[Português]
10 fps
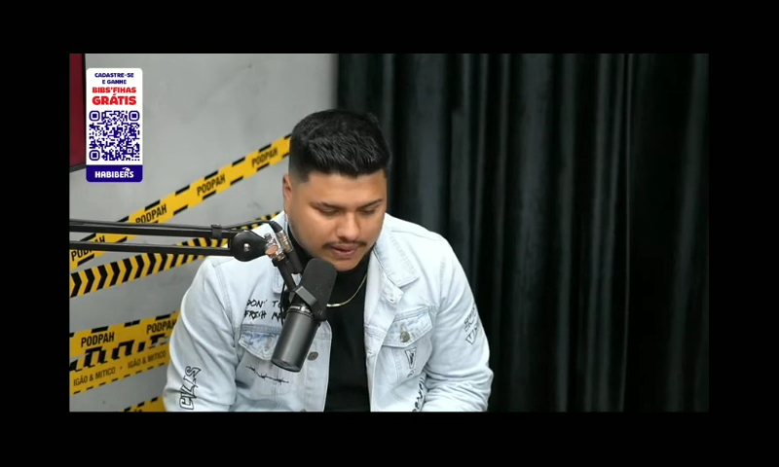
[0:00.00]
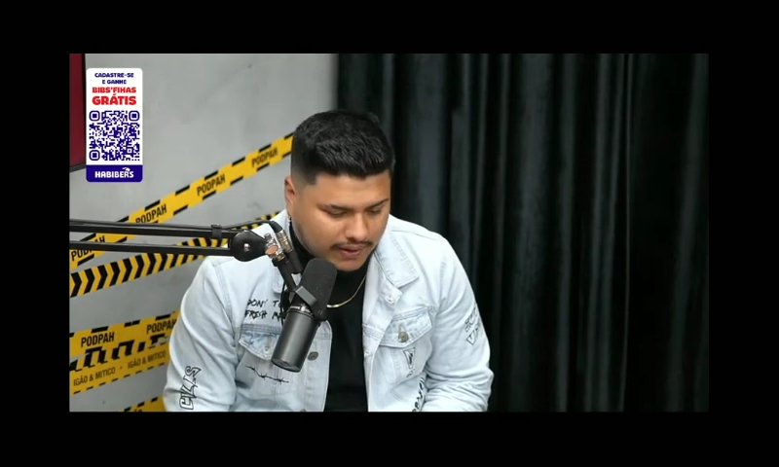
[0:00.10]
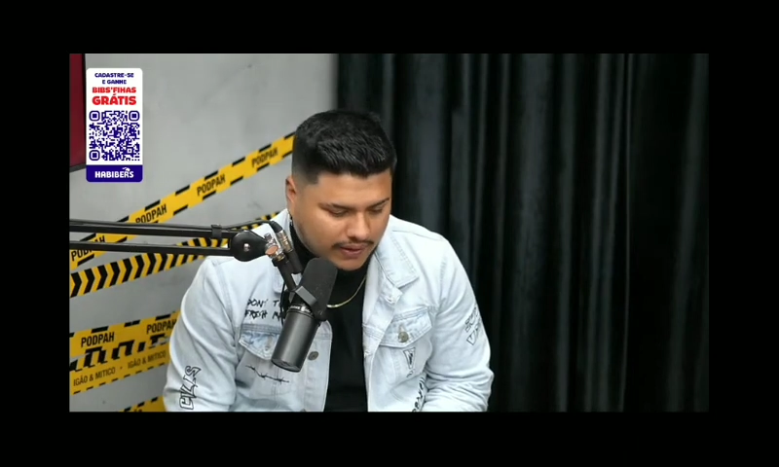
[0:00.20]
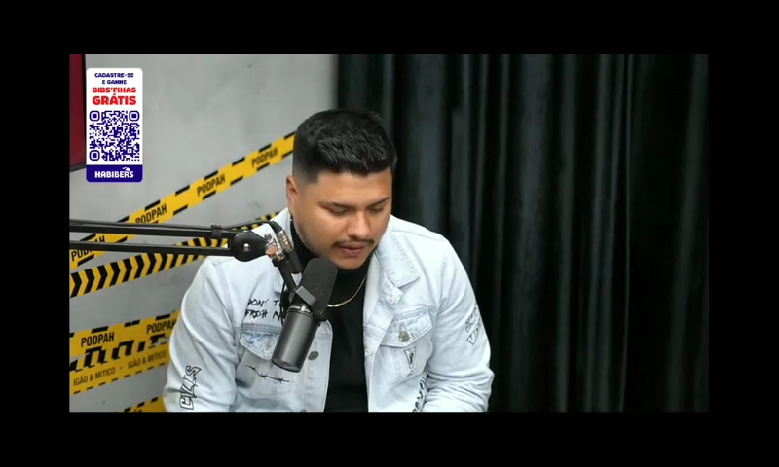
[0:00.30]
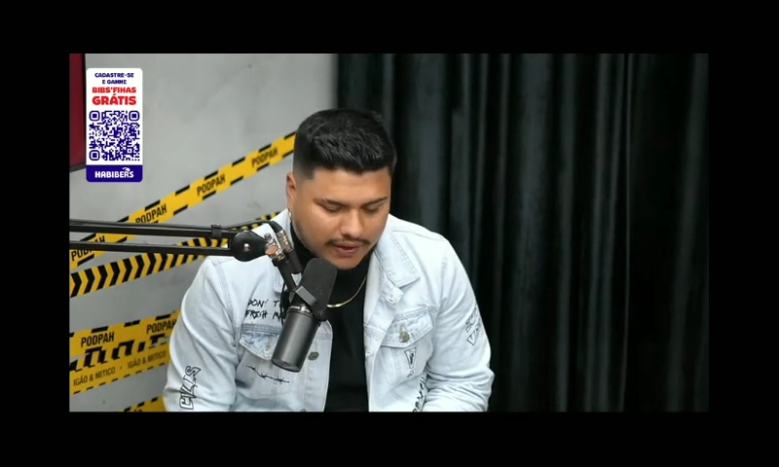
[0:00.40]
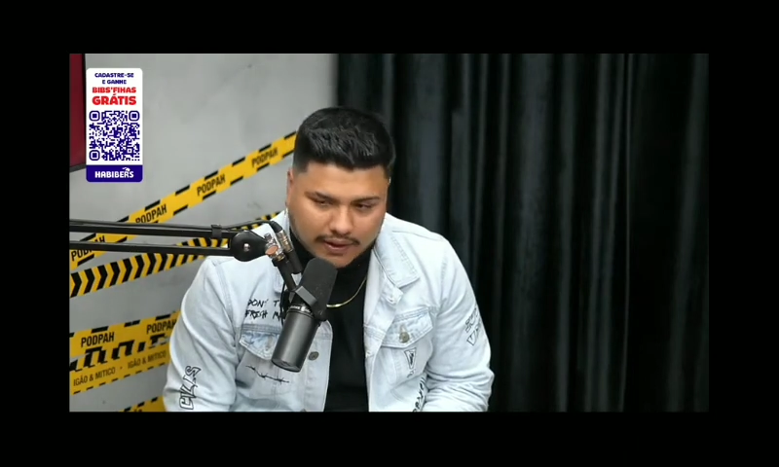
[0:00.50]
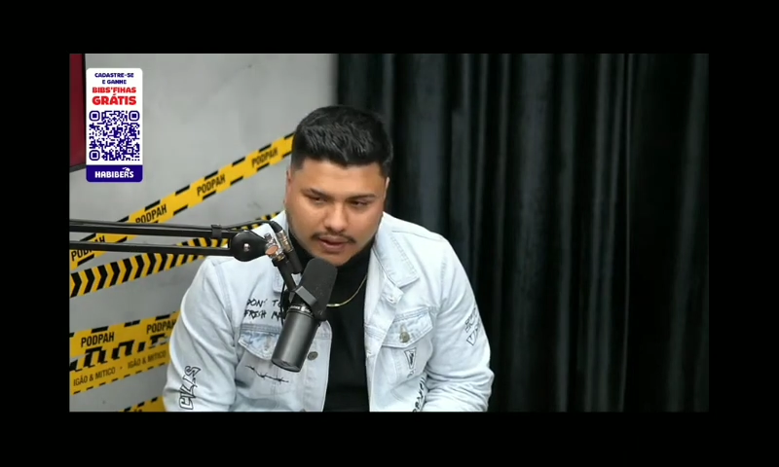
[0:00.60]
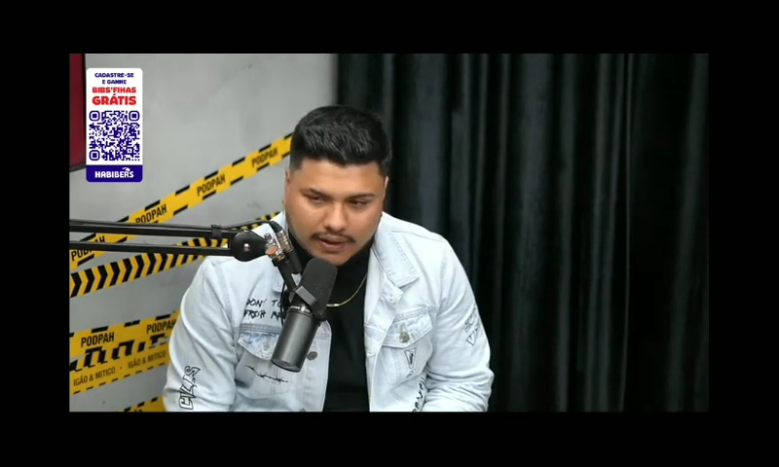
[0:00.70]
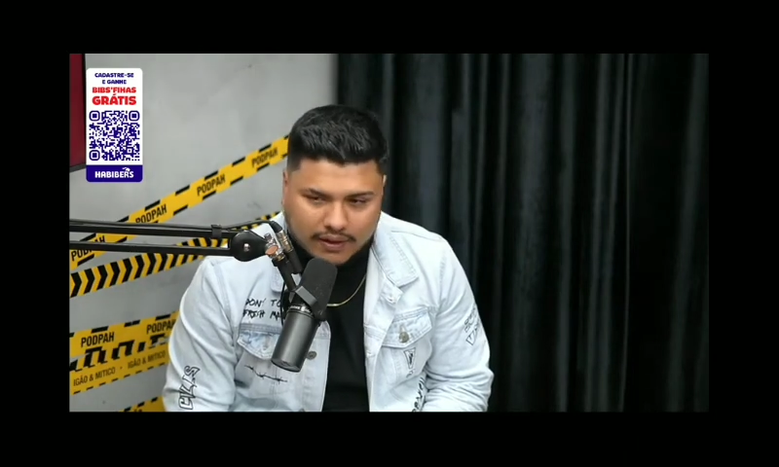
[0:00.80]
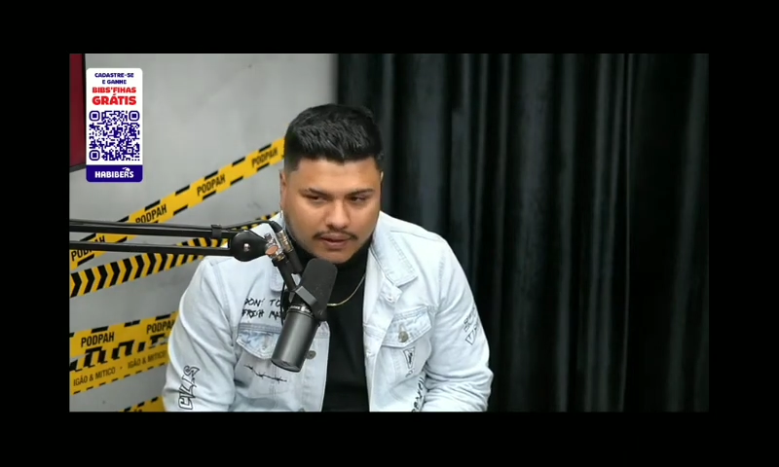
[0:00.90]
Ou é... foi na
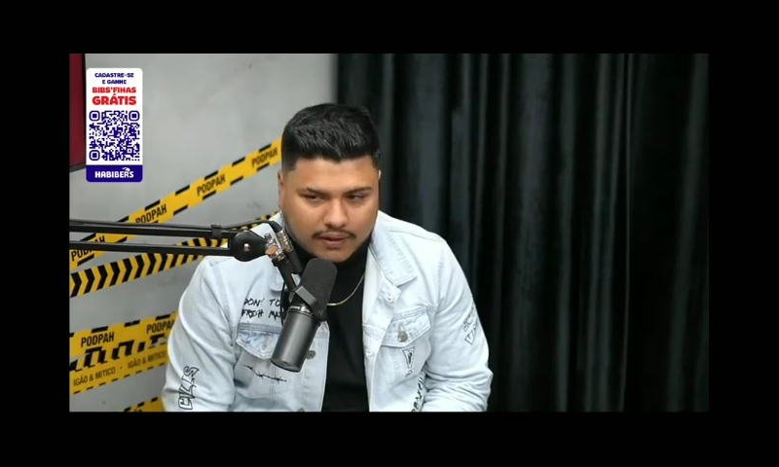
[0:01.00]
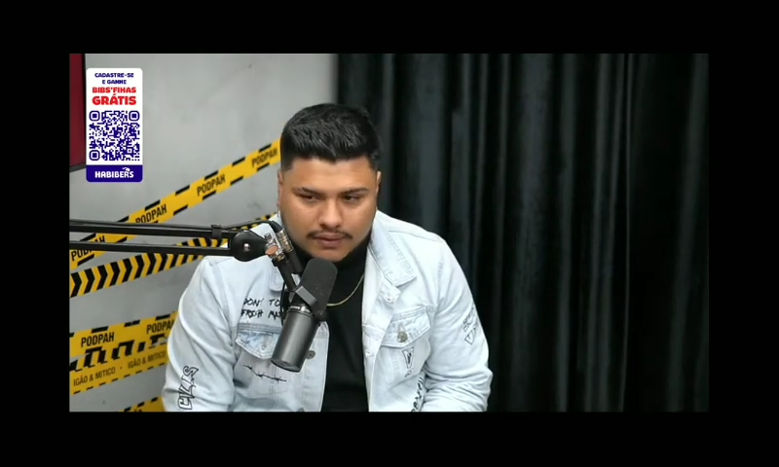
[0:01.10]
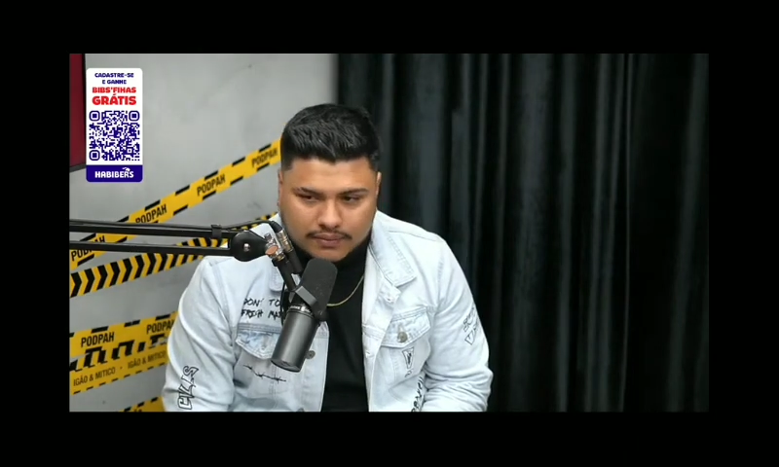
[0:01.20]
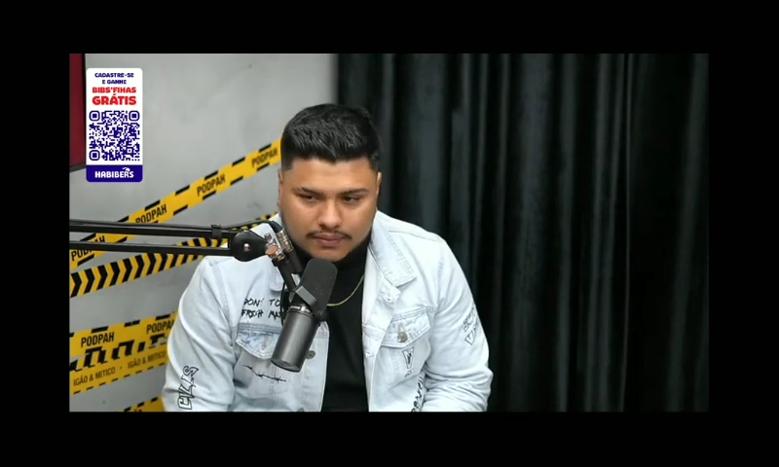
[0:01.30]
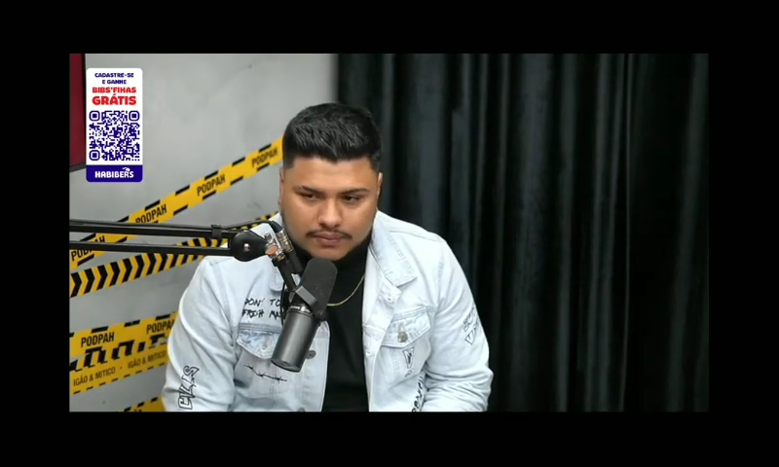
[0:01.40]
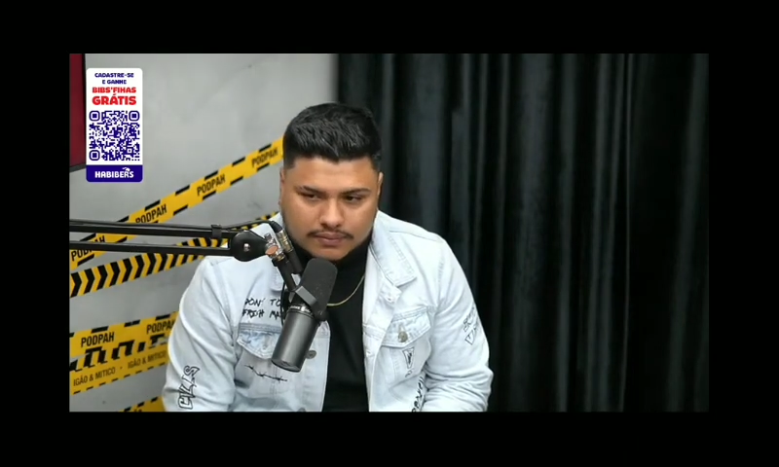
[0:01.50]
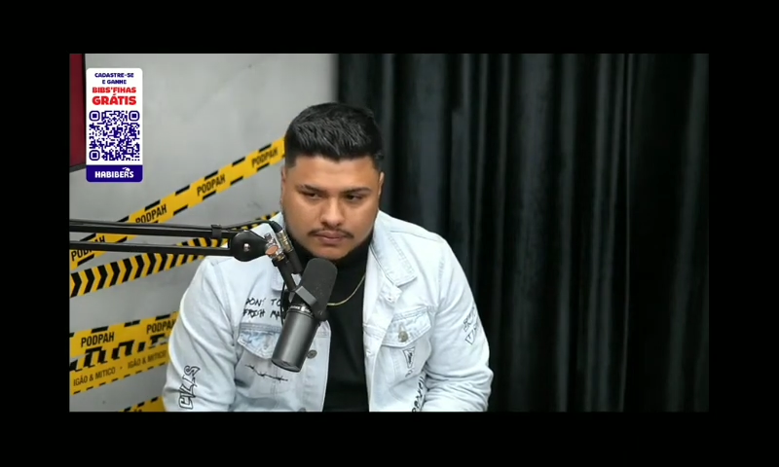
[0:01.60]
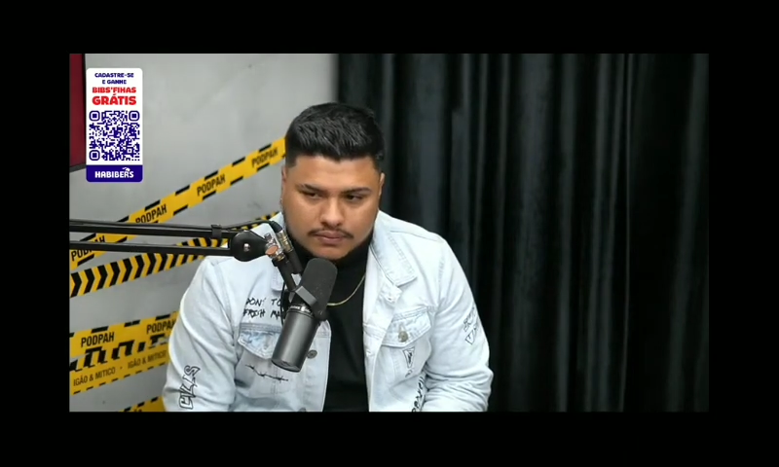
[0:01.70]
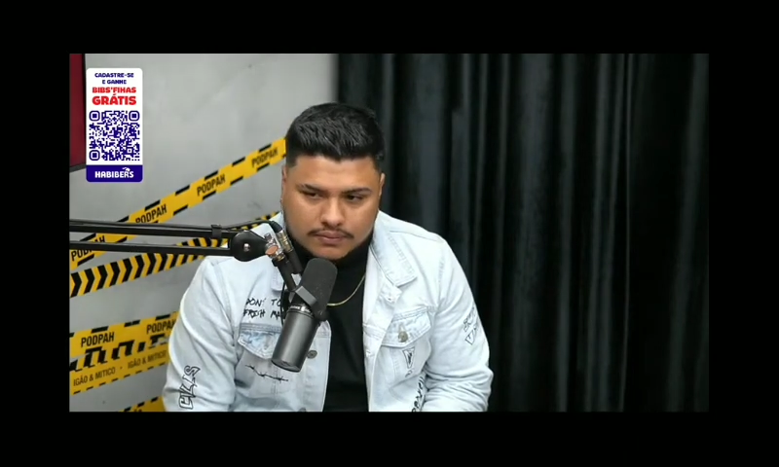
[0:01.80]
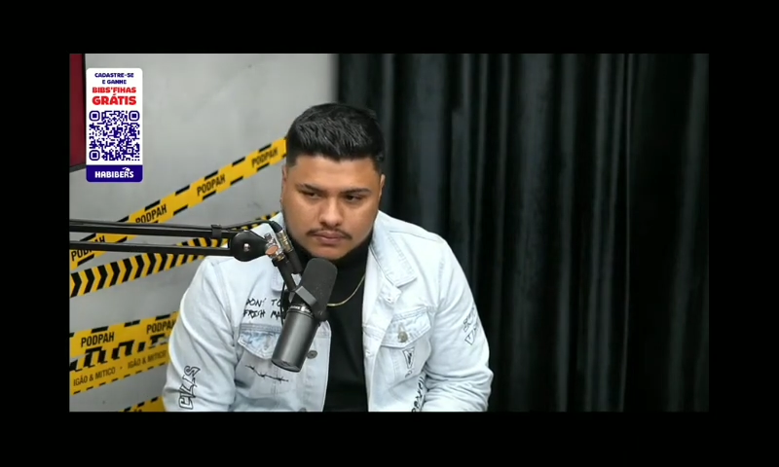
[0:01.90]
ambulância
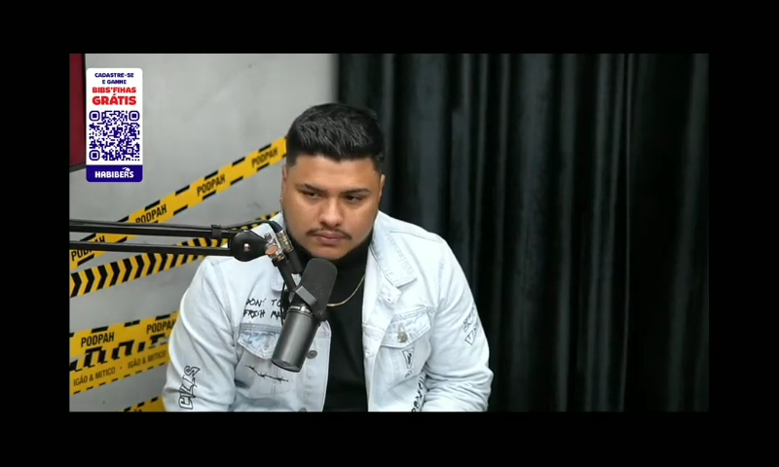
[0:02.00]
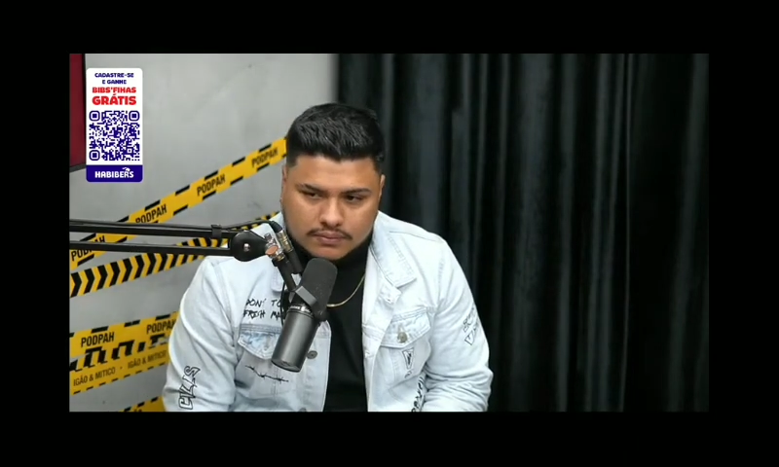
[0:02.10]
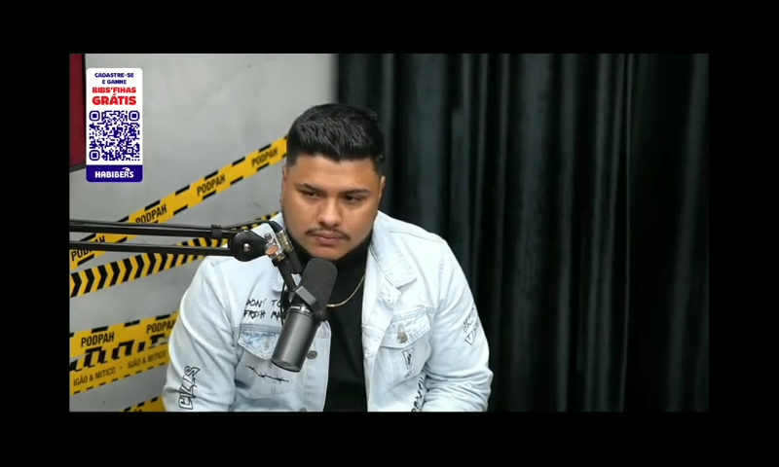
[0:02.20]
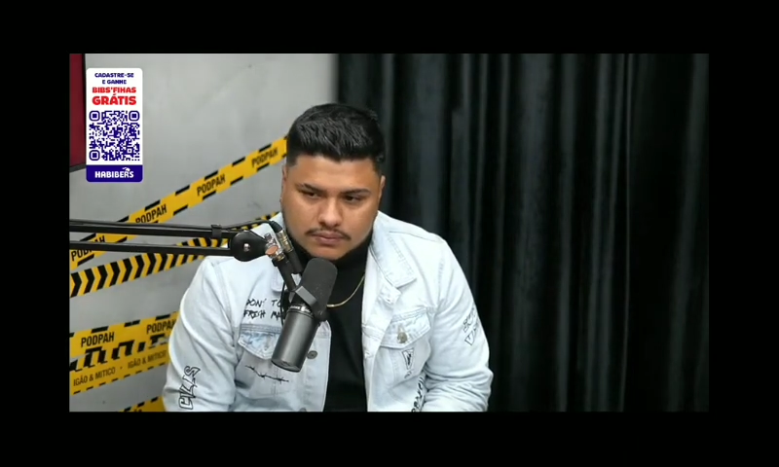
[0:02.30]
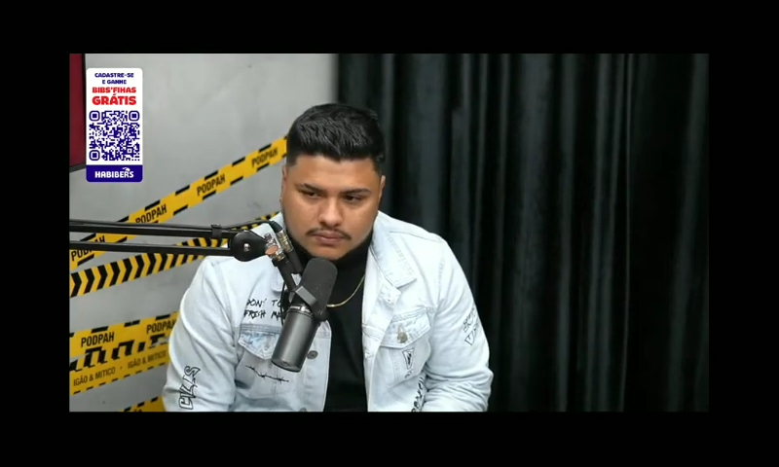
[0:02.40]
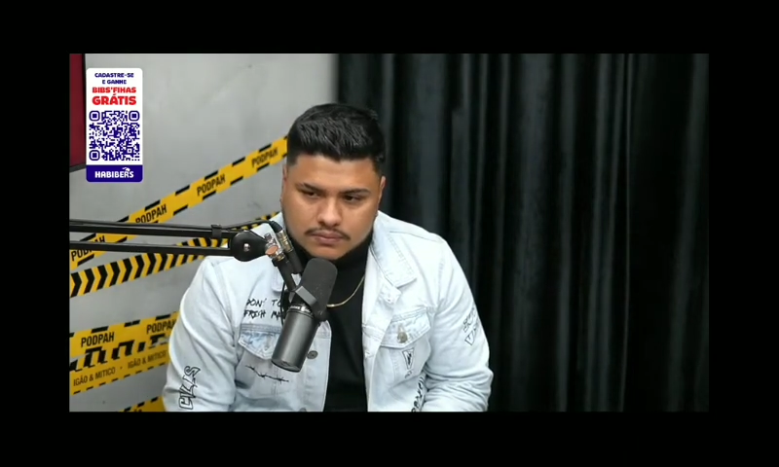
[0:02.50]
ou no hospital.